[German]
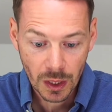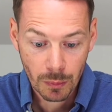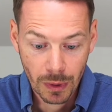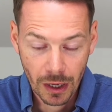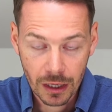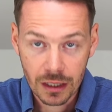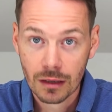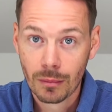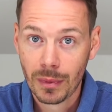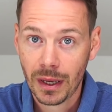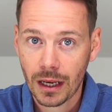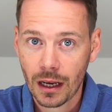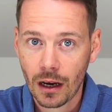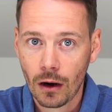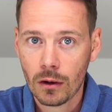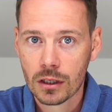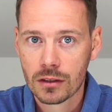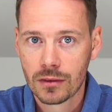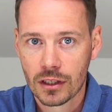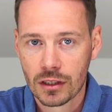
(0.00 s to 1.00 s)
macht eine
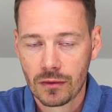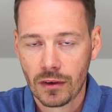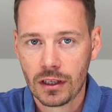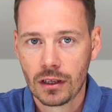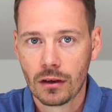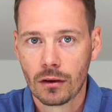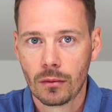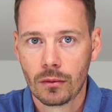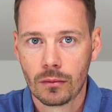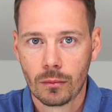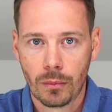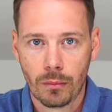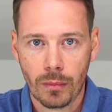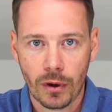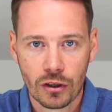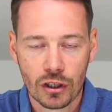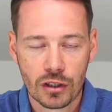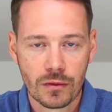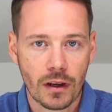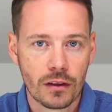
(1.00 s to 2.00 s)
Menge aus. Also wenn ihr
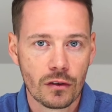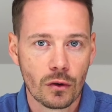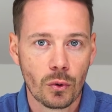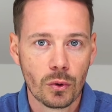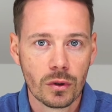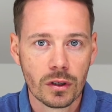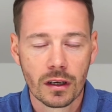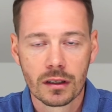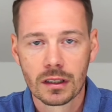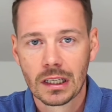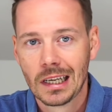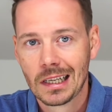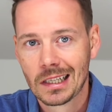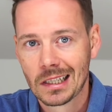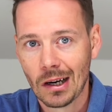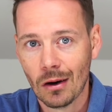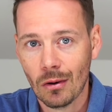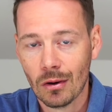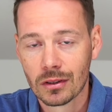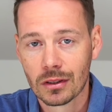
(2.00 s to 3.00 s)
beispielsweise
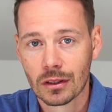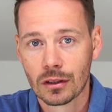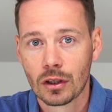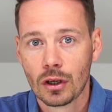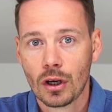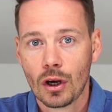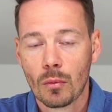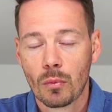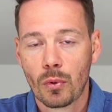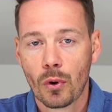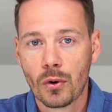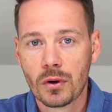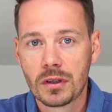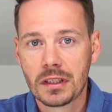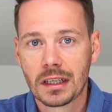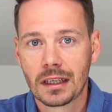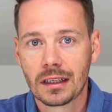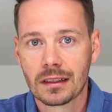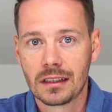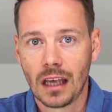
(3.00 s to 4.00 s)
100.000
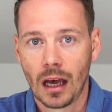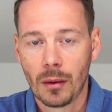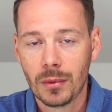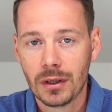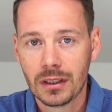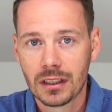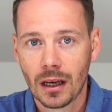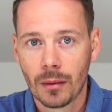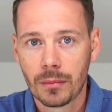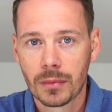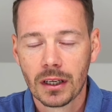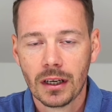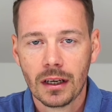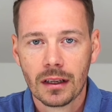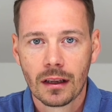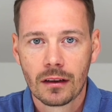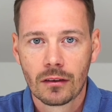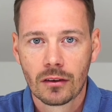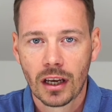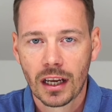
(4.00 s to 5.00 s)
Punkte gesammelt habt,
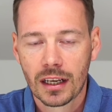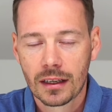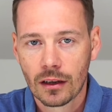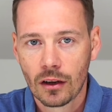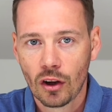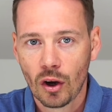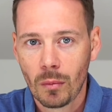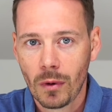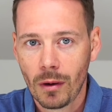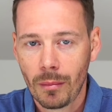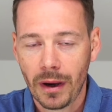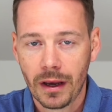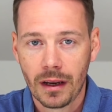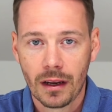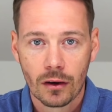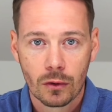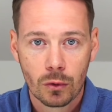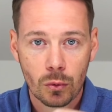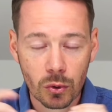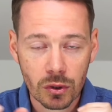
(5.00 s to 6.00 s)
dann kriegt ihr nochmal bei
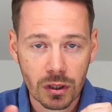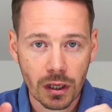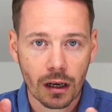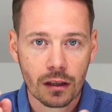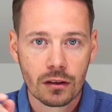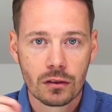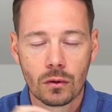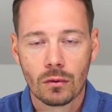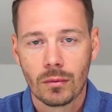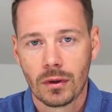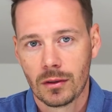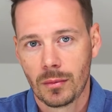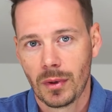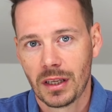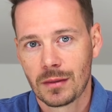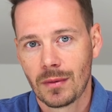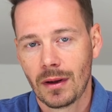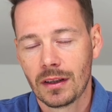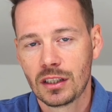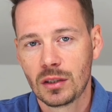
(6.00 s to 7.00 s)
einer guten Aktion, also
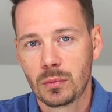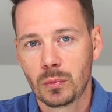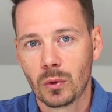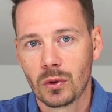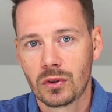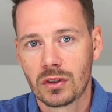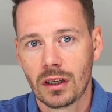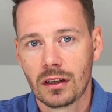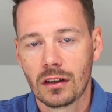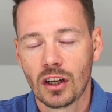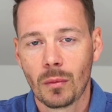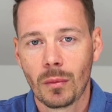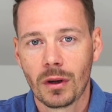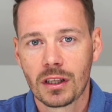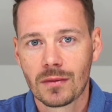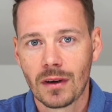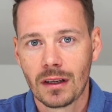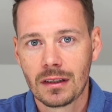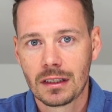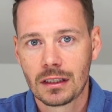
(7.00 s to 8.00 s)
bei 20%
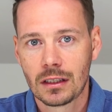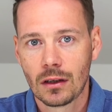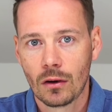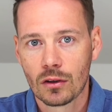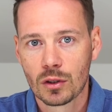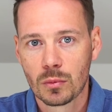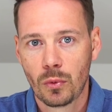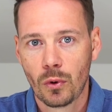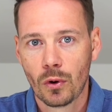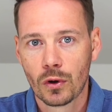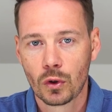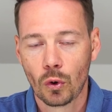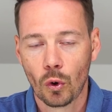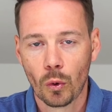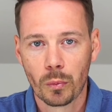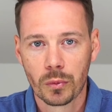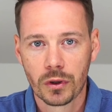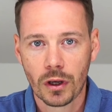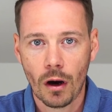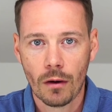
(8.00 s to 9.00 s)
nochmal 20.000 Punkte
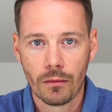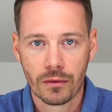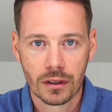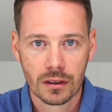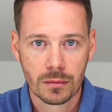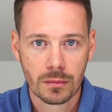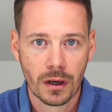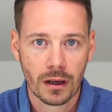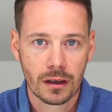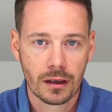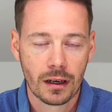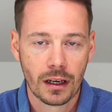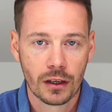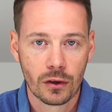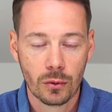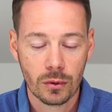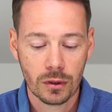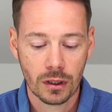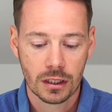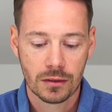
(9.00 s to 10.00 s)
obendrauf. Das macht dann
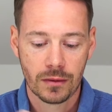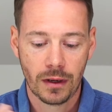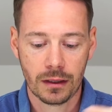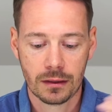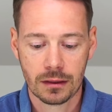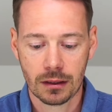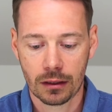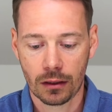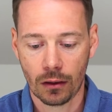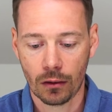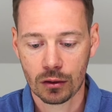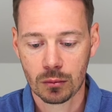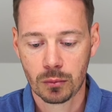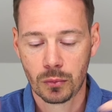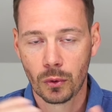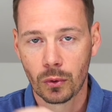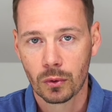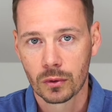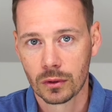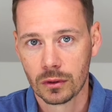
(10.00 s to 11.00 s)
gleich 120.000
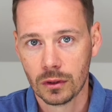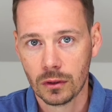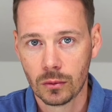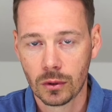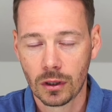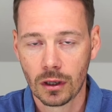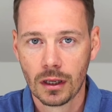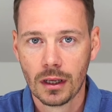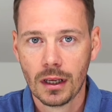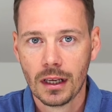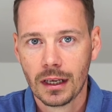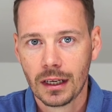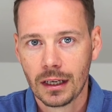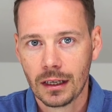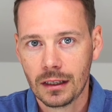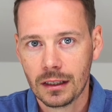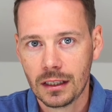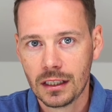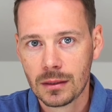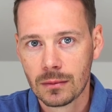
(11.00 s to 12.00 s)
Punkte. Ne? Oder
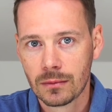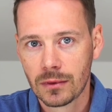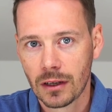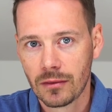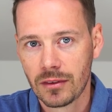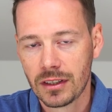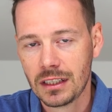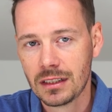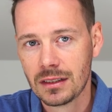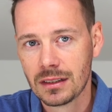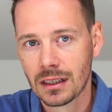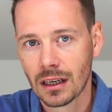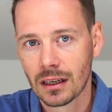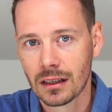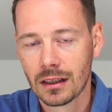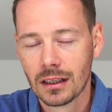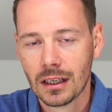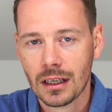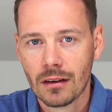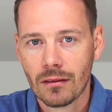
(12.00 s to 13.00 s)
in diesem Fall wie diesen
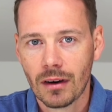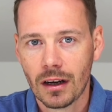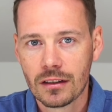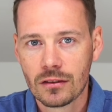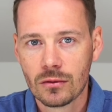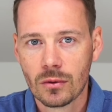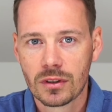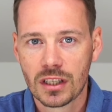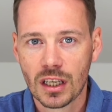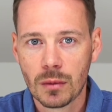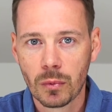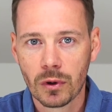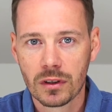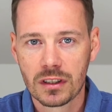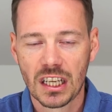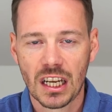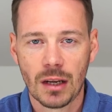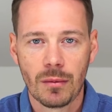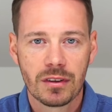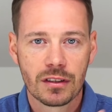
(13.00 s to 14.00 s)
Jahr waren es nur
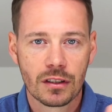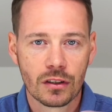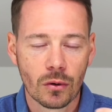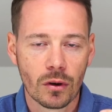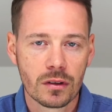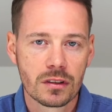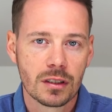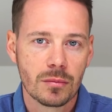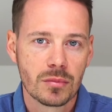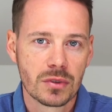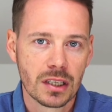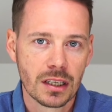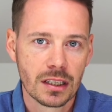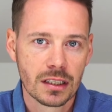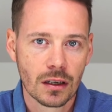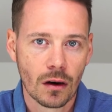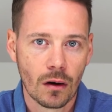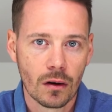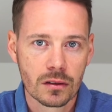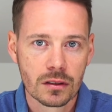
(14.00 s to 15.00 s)
10%, aber sind trotzdem
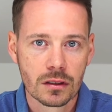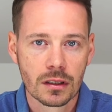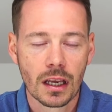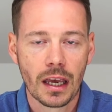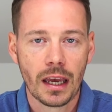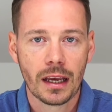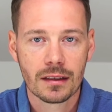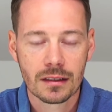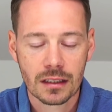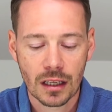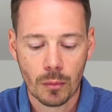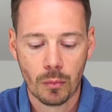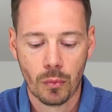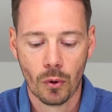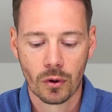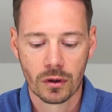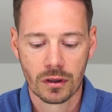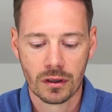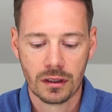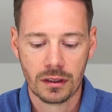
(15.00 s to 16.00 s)
10.000 extra
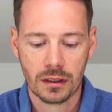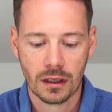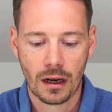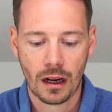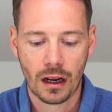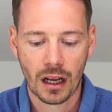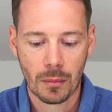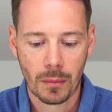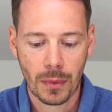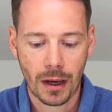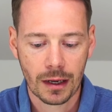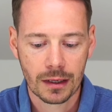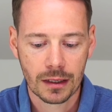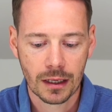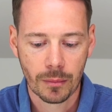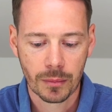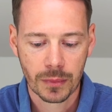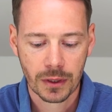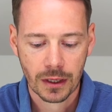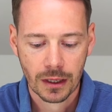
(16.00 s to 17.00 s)
Punkte, die ihr dann
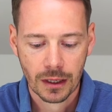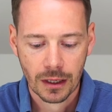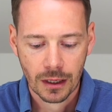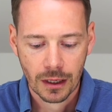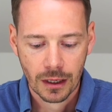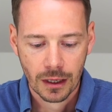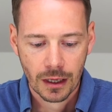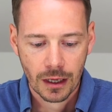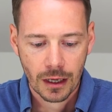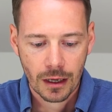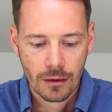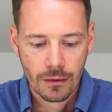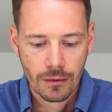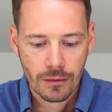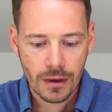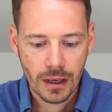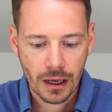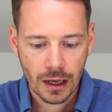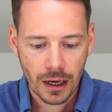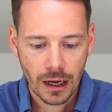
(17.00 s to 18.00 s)
gemacht habt.
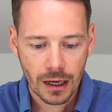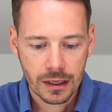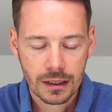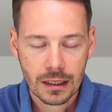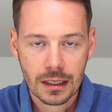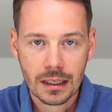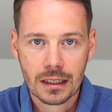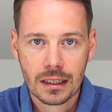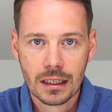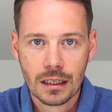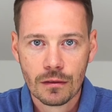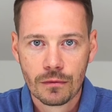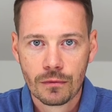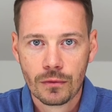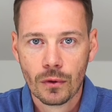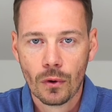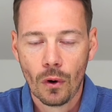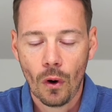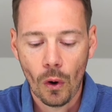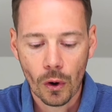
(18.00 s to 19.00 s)
Wäre halt eine Idee
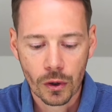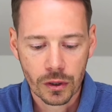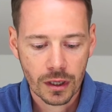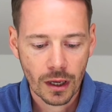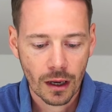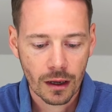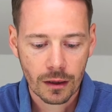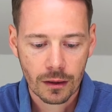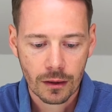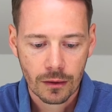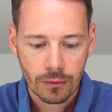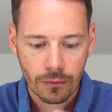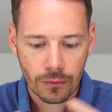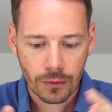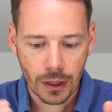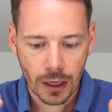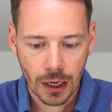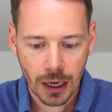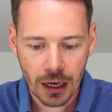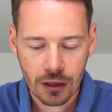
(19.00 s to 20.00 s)
für euch. Ja,
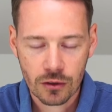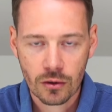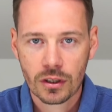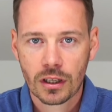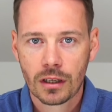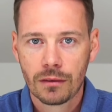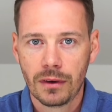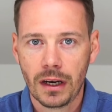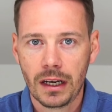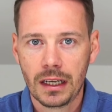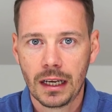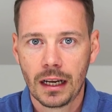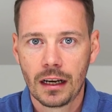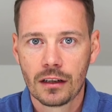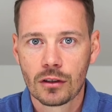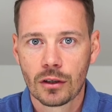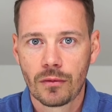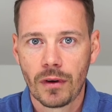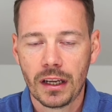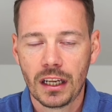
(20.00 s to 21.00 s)
hat es euch gefallen, hat
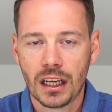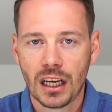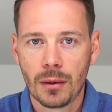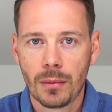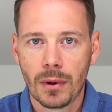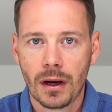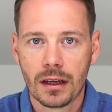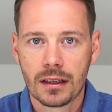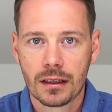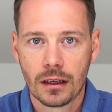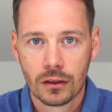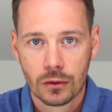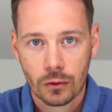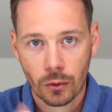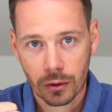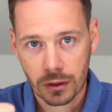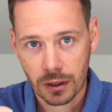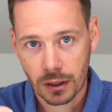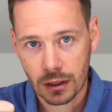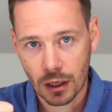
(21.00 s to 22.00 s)
es euch weitergebracht, dann
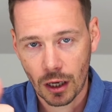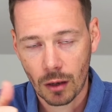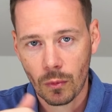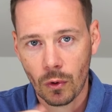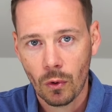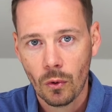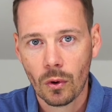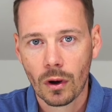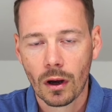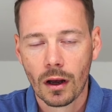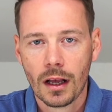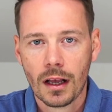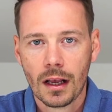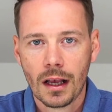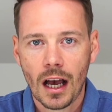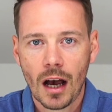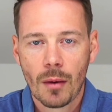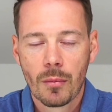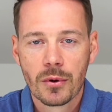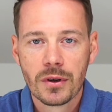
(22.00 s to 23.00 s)
drückt den Daumen hoch.
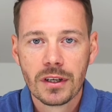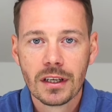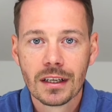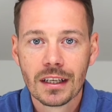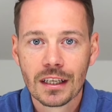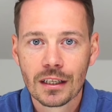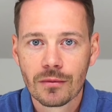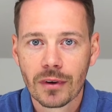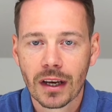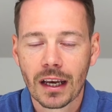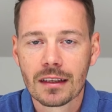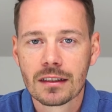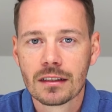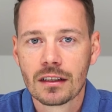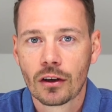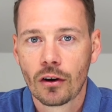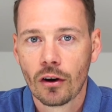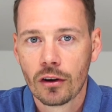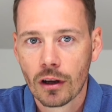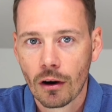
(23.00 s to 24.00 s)
Abonniert nicht
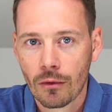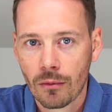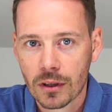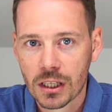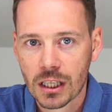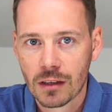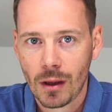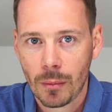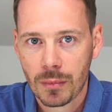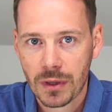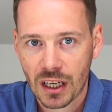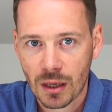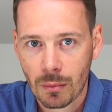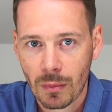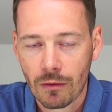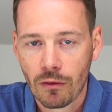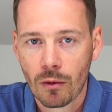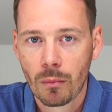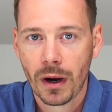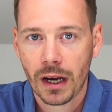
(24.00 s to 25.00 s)
vergessen, ihr könnt auf unserer Webseite
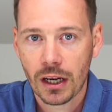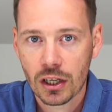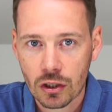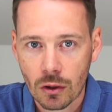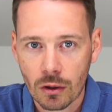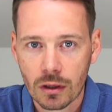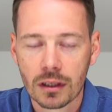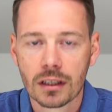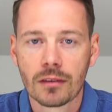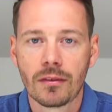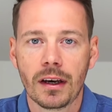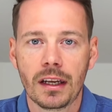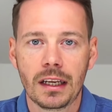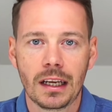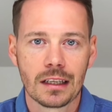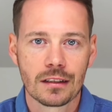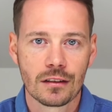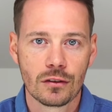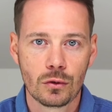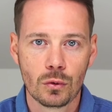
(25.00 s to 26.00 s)
mal vorbeischauen. Ich werde
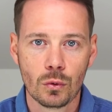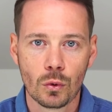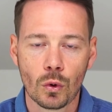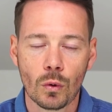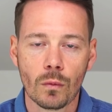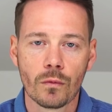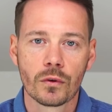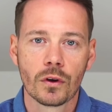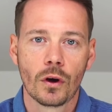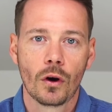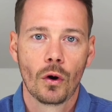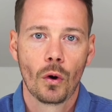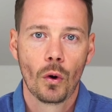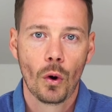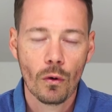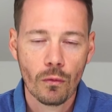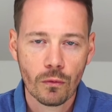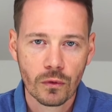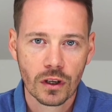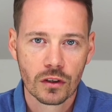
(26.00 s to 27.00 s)
jetzt in Zukunft
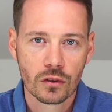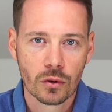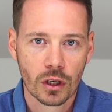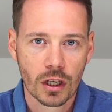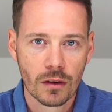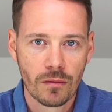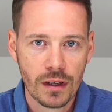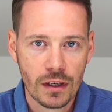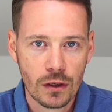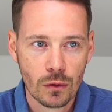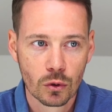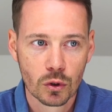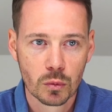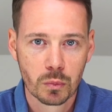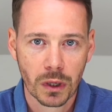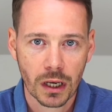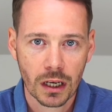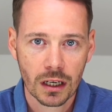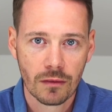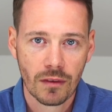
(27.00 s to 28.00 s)
öfter solche Videos
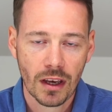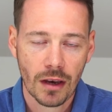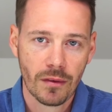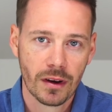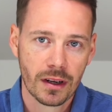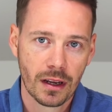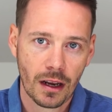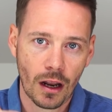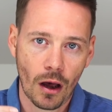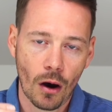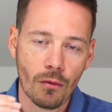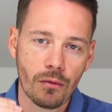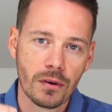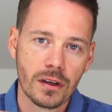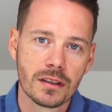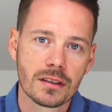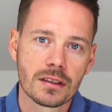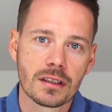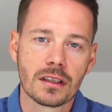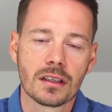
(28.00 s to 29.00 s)
bringen, die werden wir dann
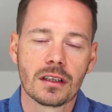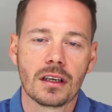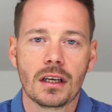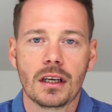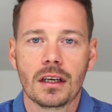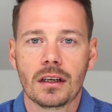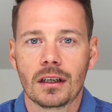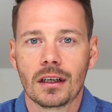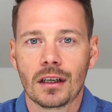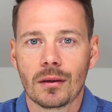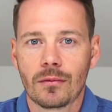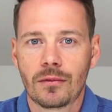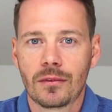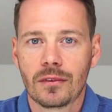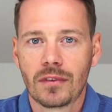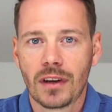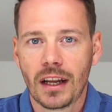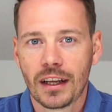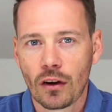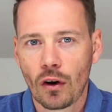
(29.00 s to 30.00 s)
auflisten, äh,
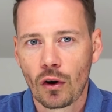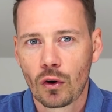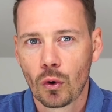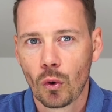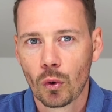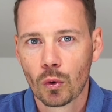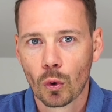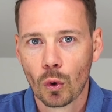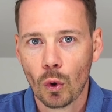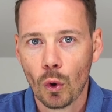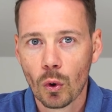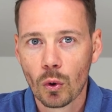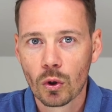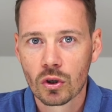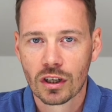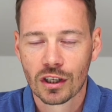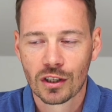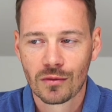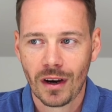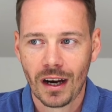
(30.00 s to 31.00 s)
vielleicht auch
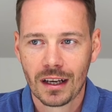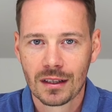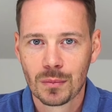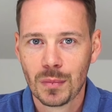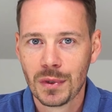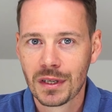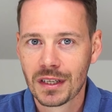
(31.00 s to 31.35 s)
chronologisch. Das war jetzt